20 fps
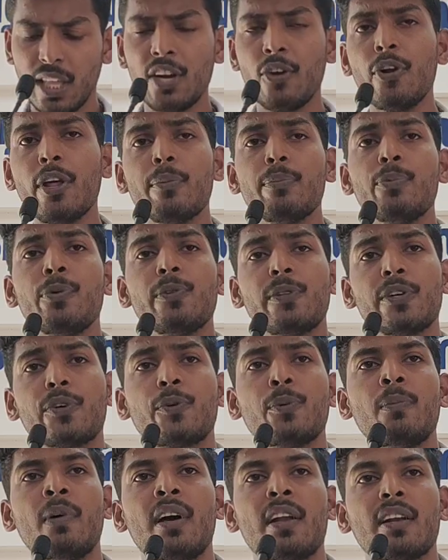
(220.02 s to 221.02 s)
தன்னுடைய மூத்த
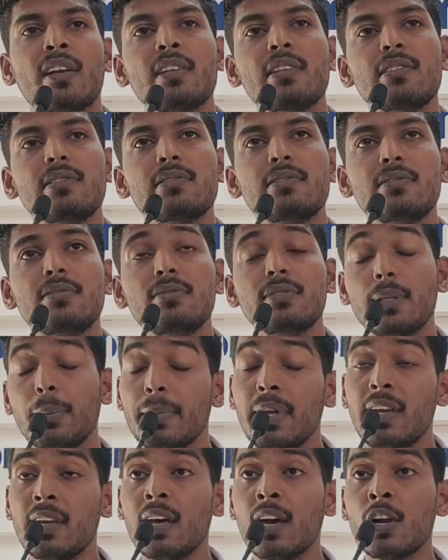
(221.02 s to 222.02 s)
குமாரன்
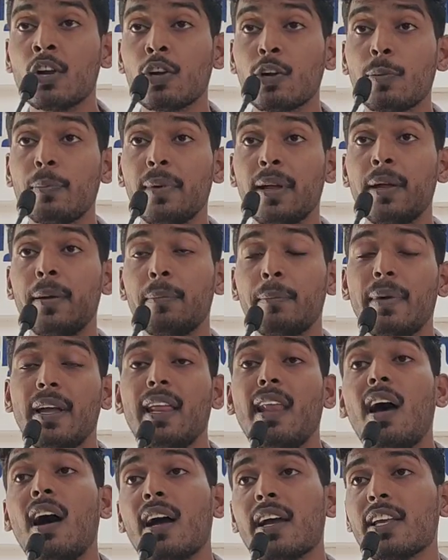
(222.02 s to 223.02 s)
நம் எல்லாருக்குமே
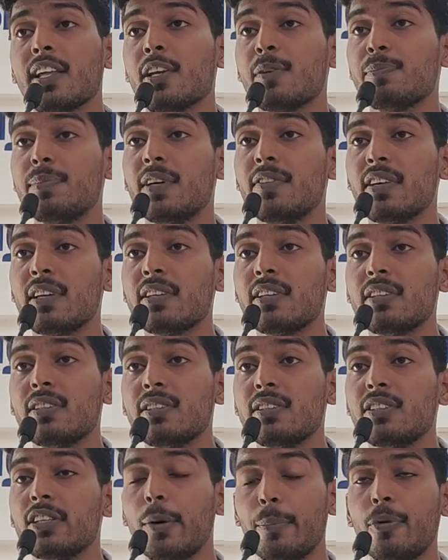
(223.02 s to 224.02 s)
மேலாக இருப்பவர்
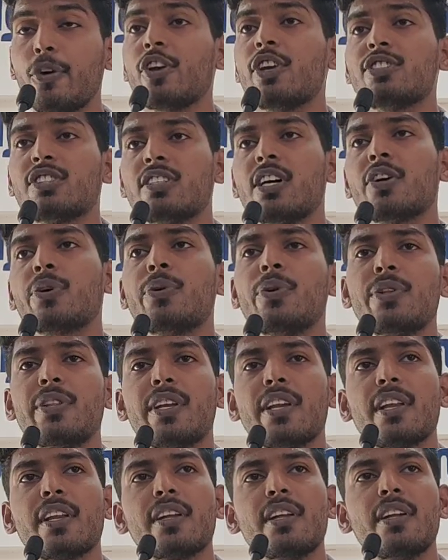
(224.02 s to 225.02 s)
நம்முடைய
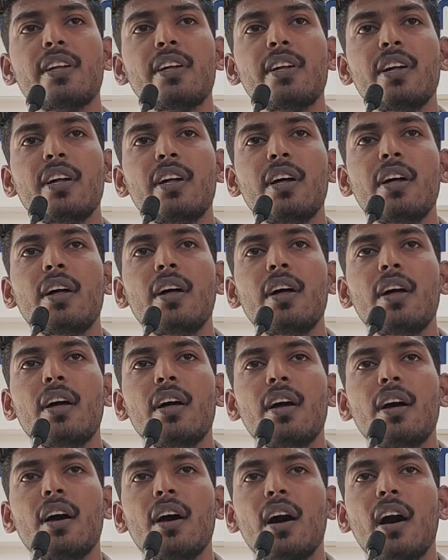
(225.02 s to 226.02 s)
சகோதரர்
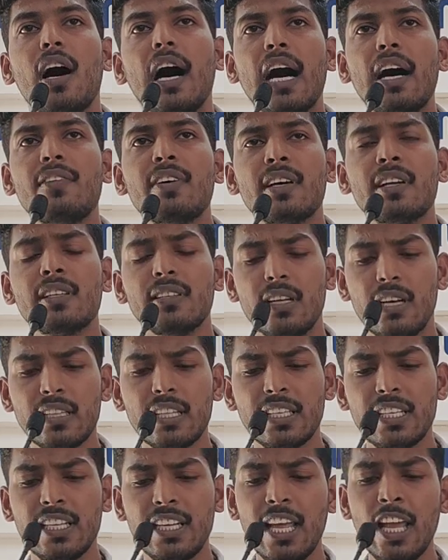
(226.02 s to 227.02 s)
அவர்
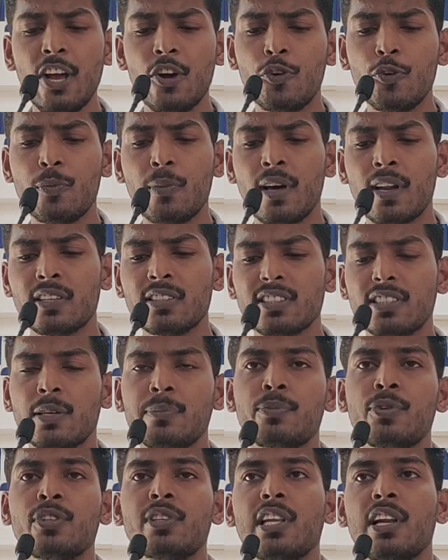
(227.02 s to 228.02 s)
அந்த இளைய குமாரன்
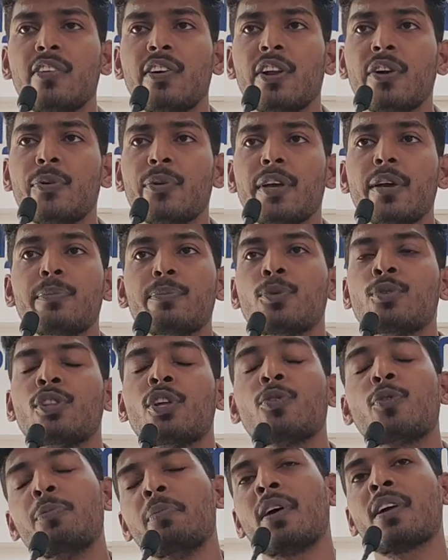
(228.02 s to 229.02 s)
சம்பவத்துல வரக்கூடிய
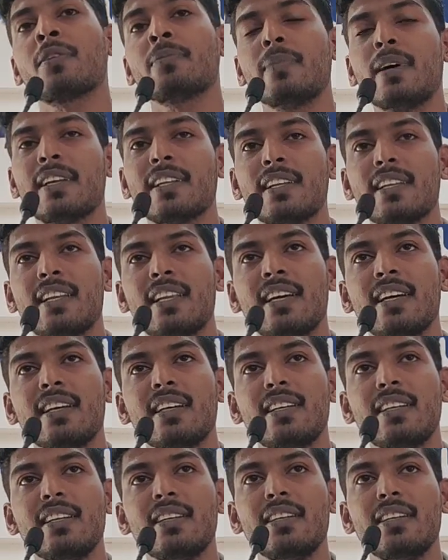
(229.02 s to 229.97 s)
மூத்த குமாரன் மாதிரி இல்லை